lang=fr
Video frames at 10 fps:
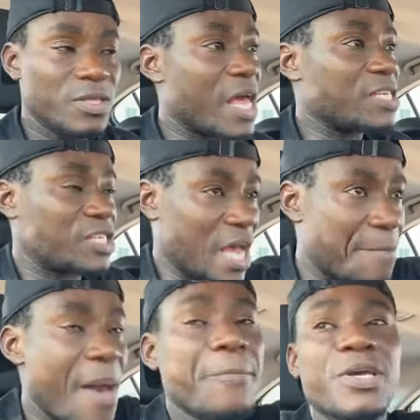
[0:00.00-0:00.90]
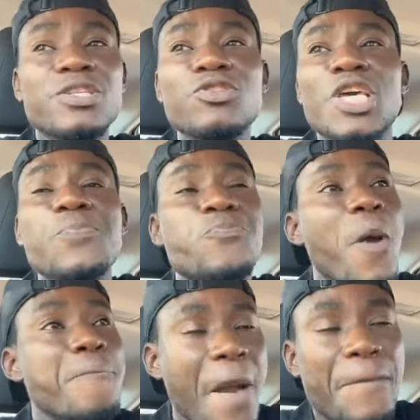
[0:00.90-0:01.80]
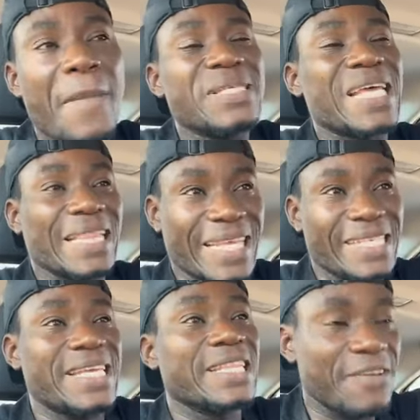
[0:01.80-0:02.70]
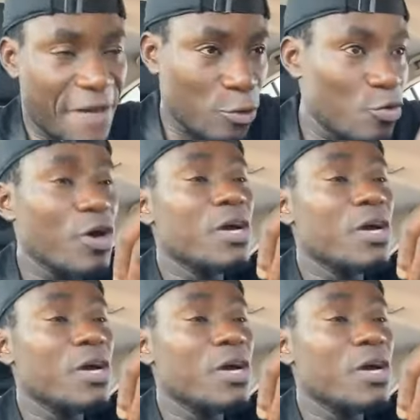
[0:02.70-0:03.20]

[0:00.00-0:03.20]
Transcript: des gens même qui ne peuvent même pas s'adresser devant